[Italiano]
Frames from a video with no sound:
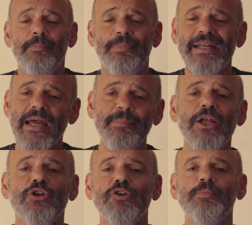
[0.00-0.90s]
per
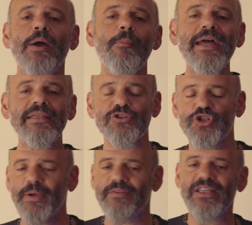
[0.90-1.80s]
capire dove dobbiamo
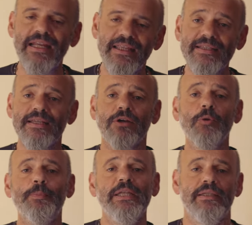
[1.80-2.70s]
metterci per evitare di essere
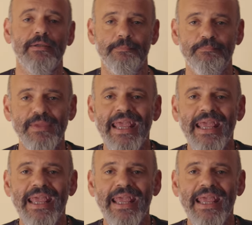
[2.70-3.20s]
colpiti.